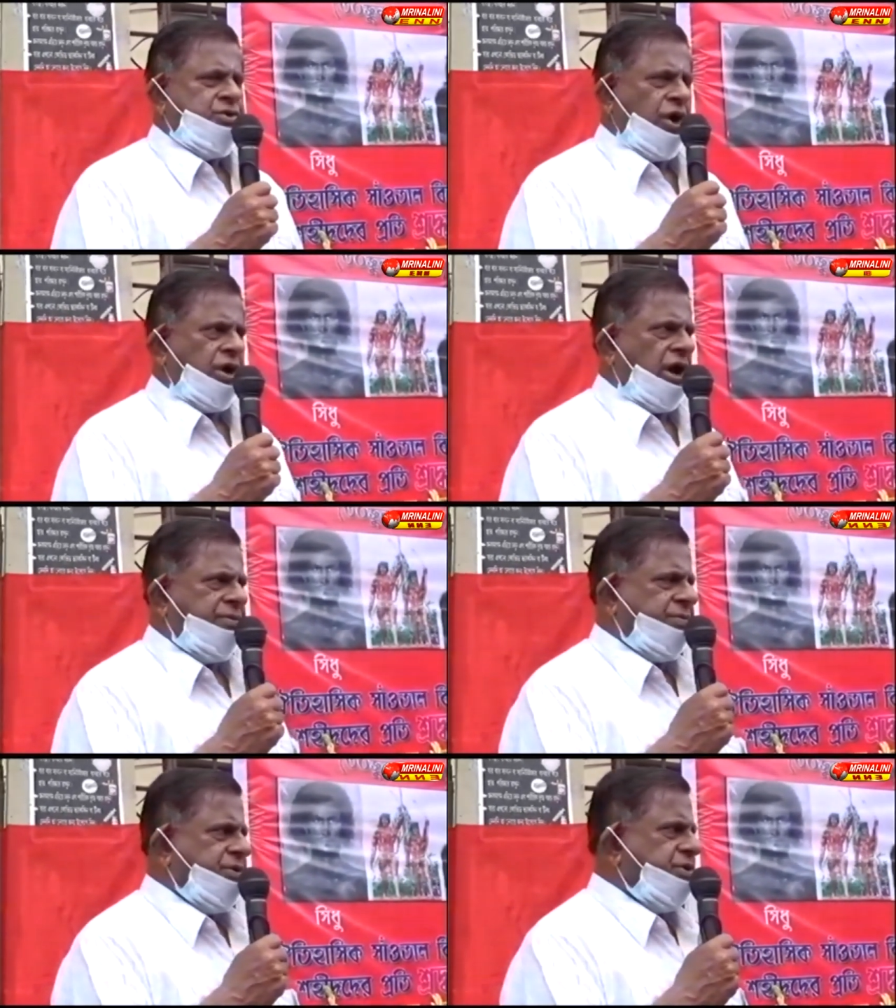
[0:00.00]

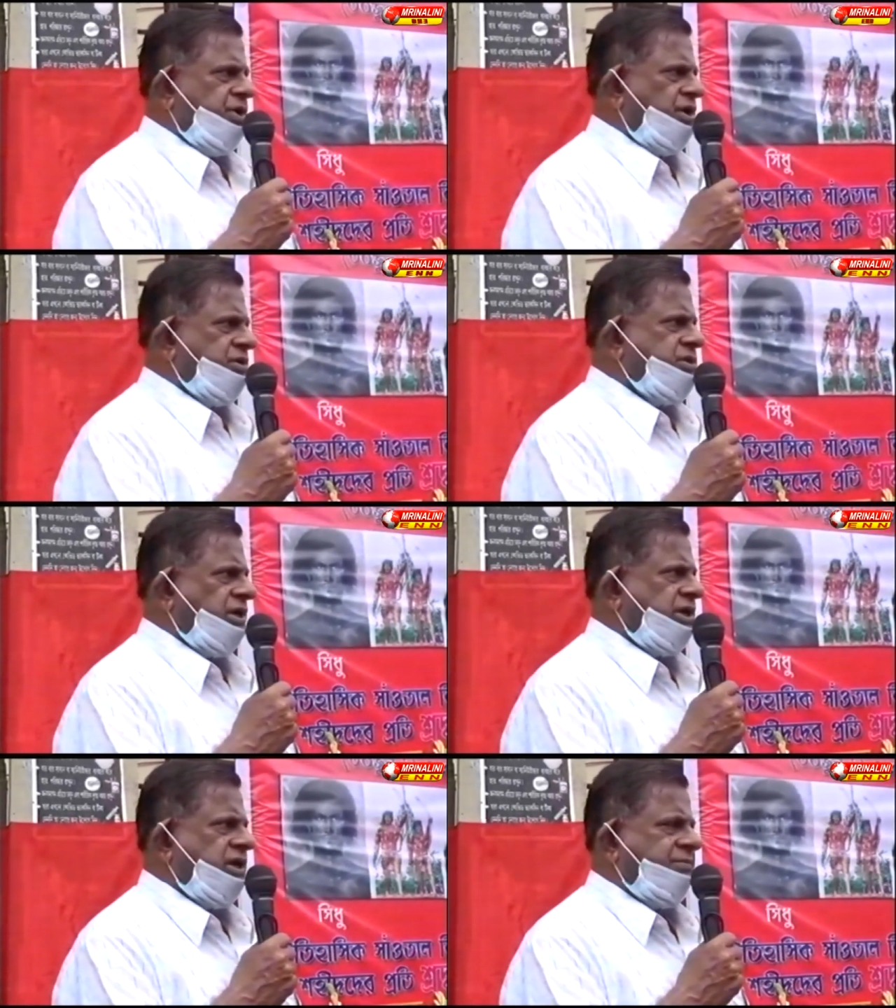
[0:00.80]
সংগ্রামী বন্ধুগণ
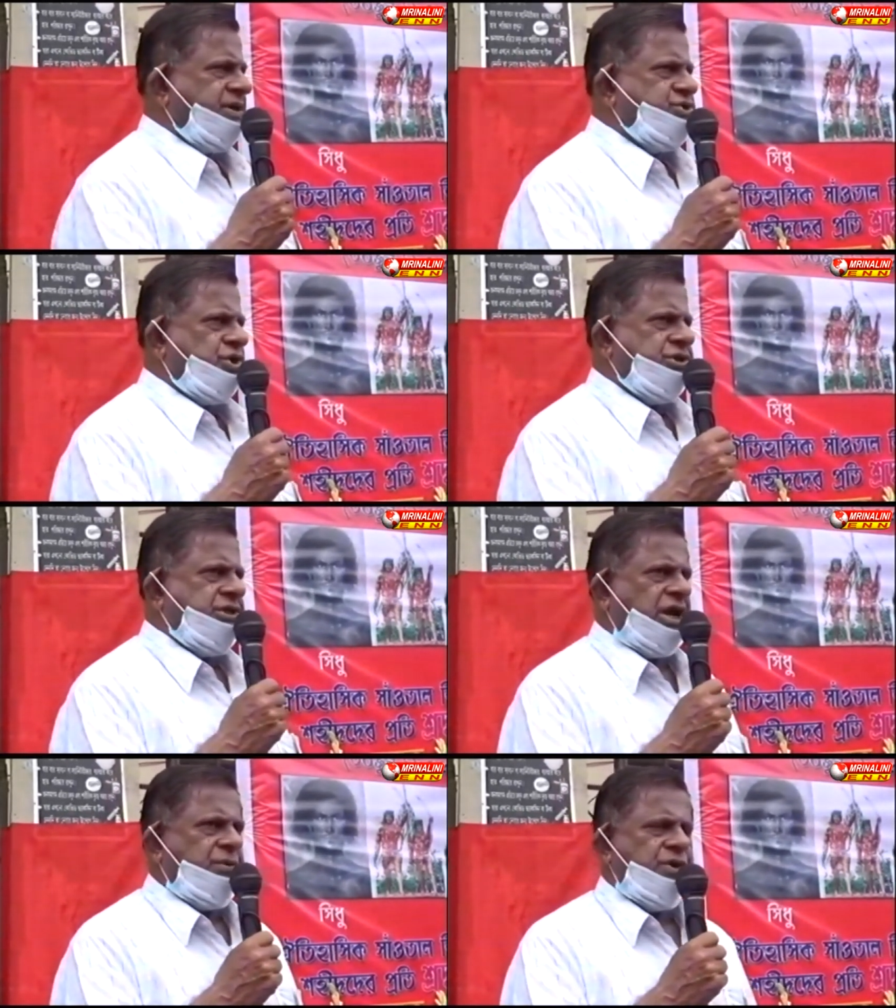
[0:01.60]
তাদেরই আমরা শ্রদ্ধা
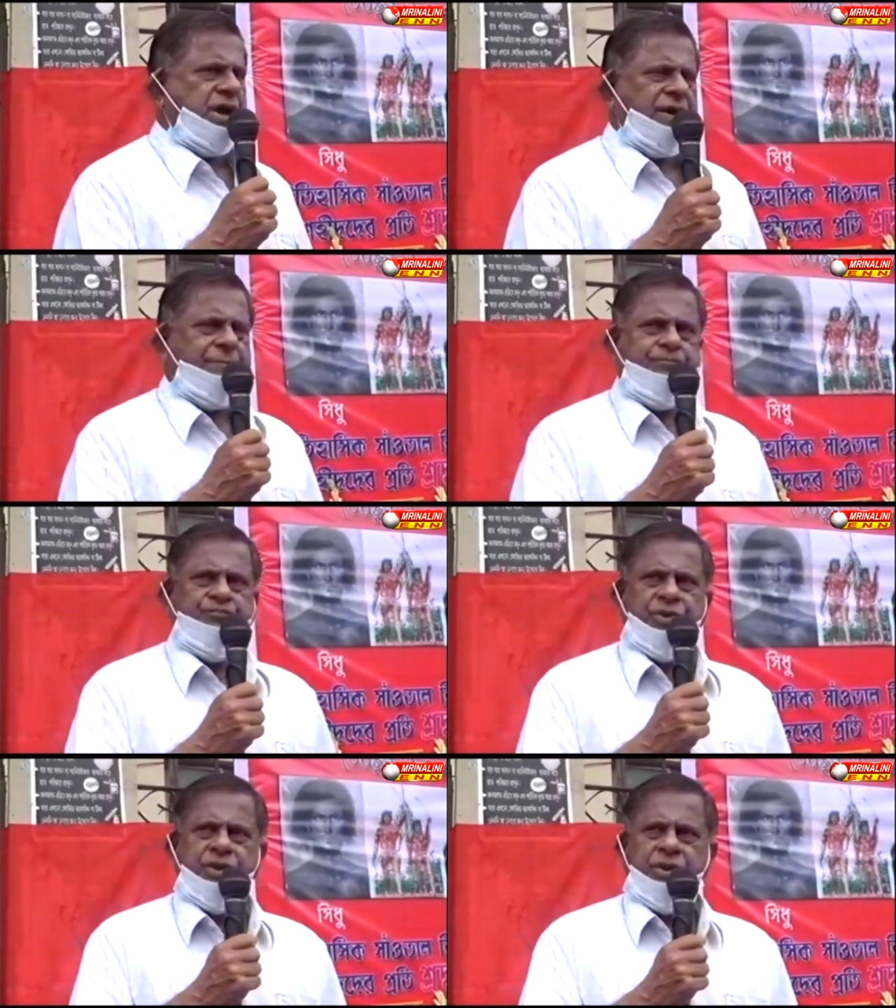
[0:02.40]
জানাবো না
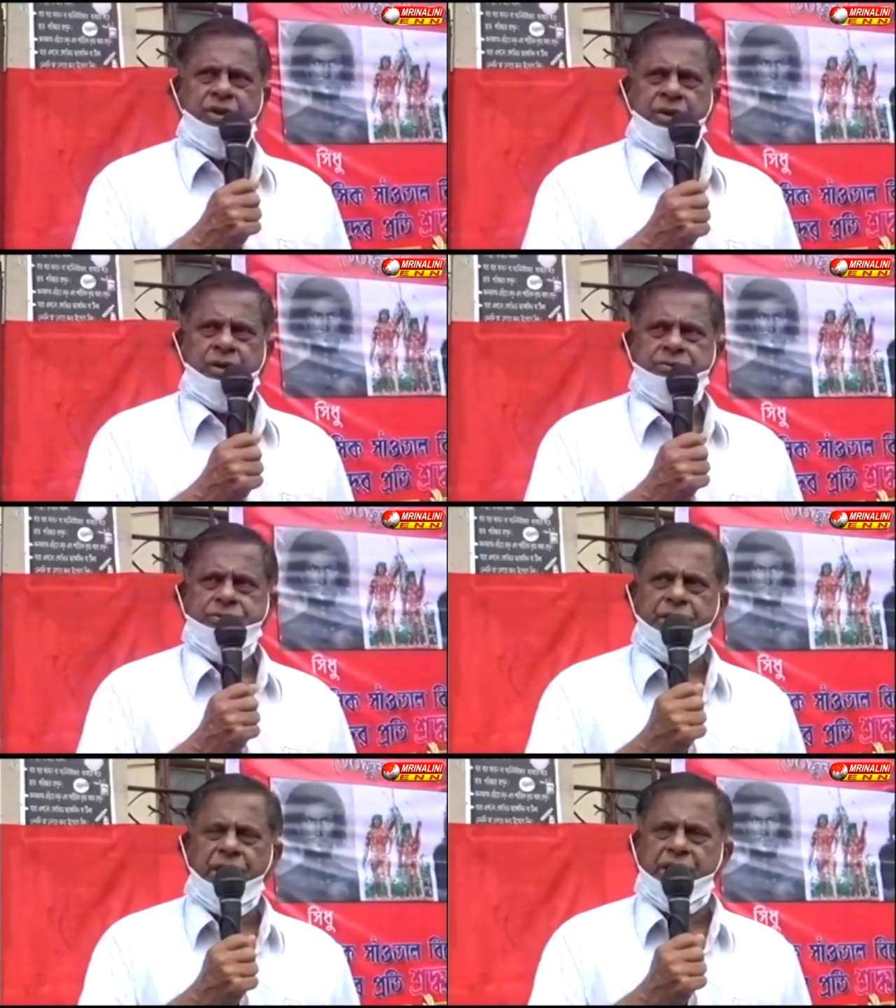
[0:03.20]

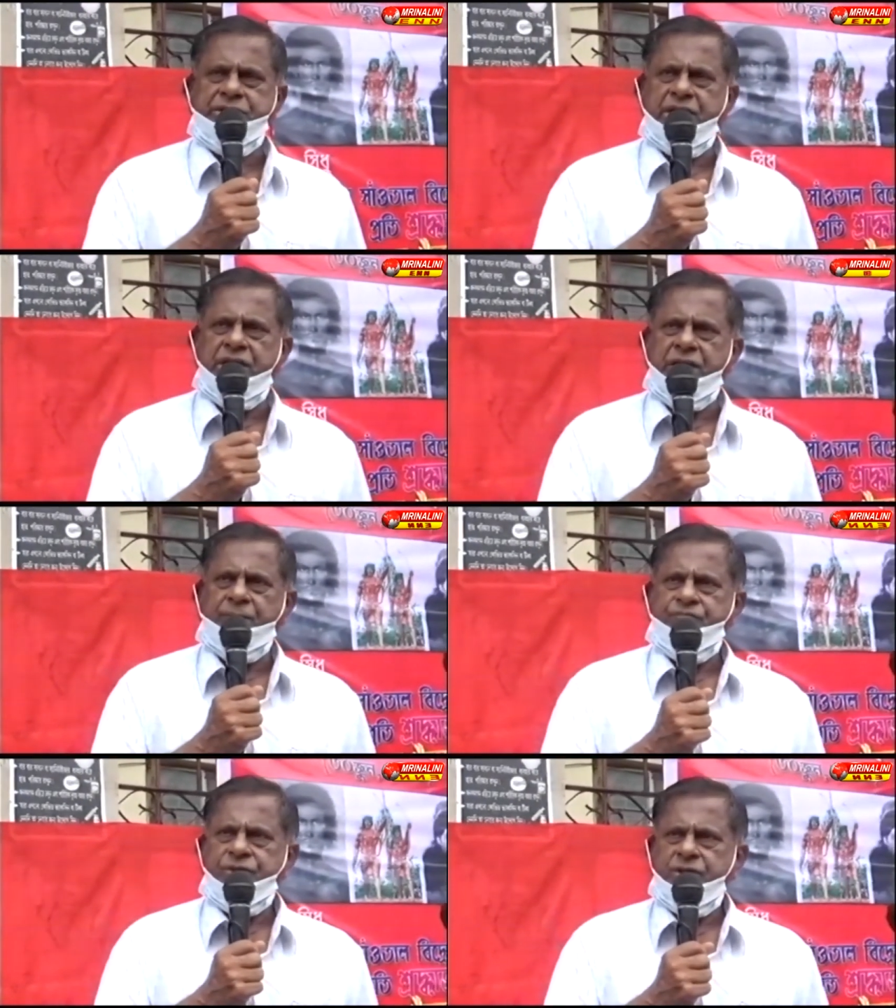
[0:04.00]
দিল্লিতে
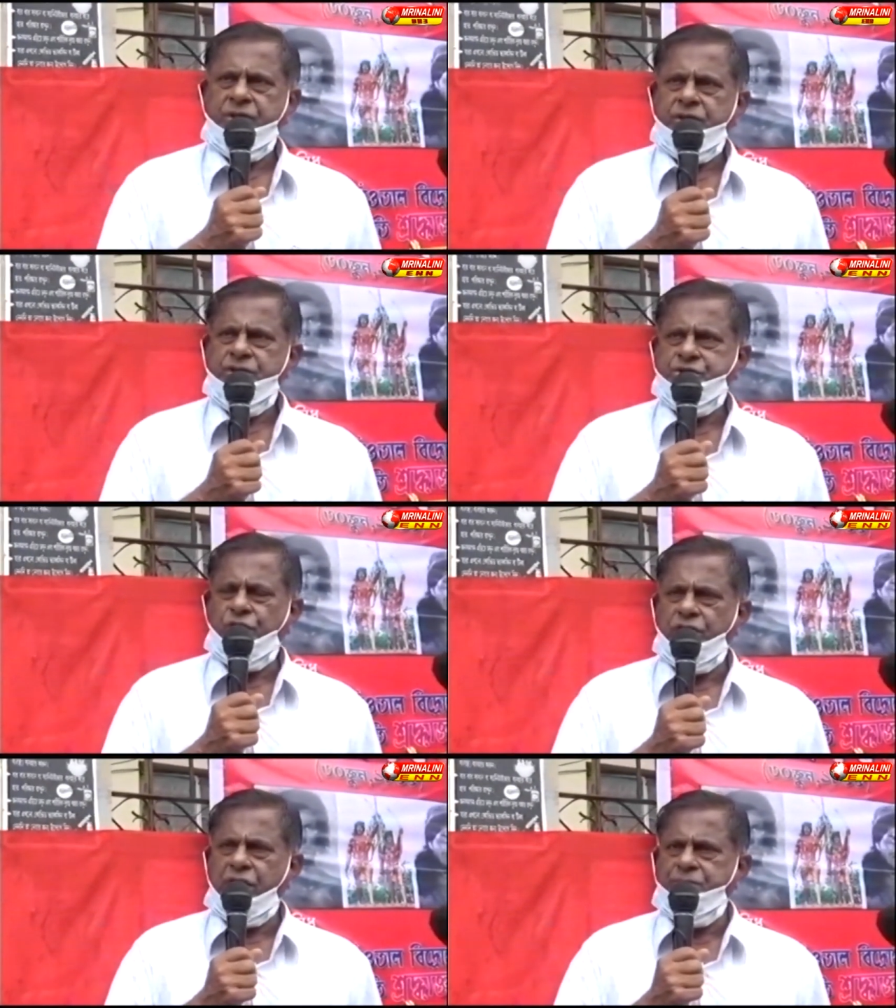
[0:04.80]

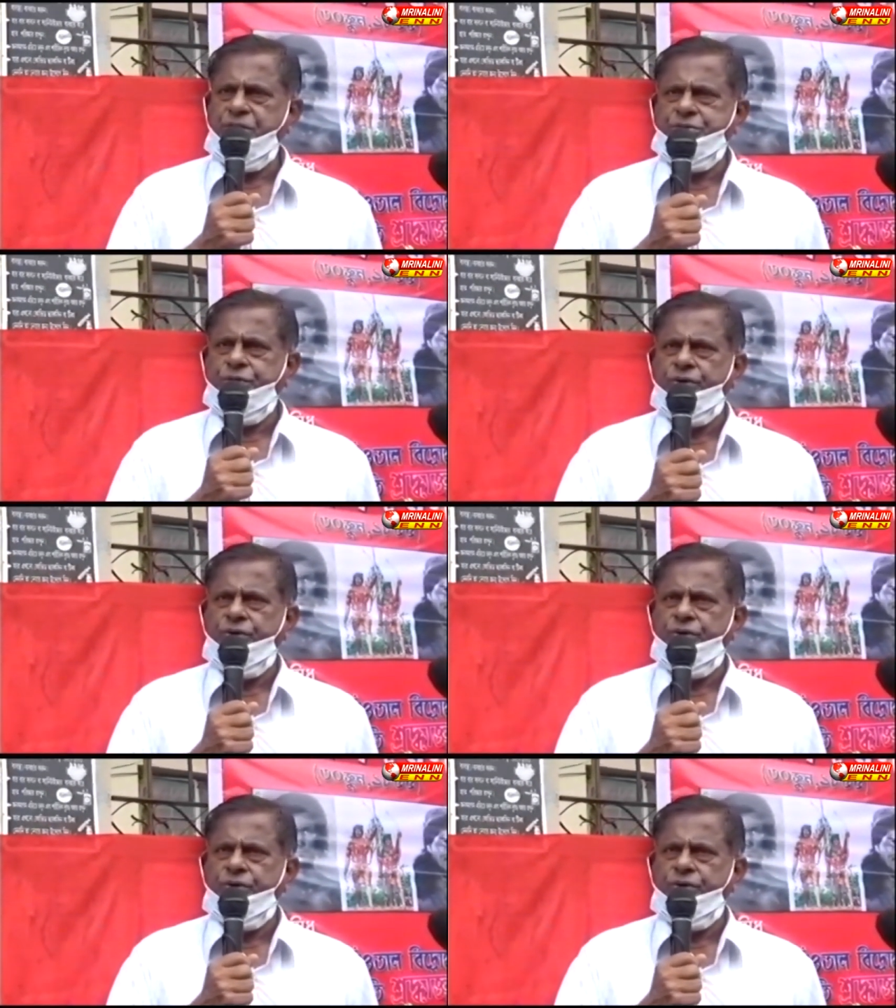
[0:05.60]
সংগ্রামরত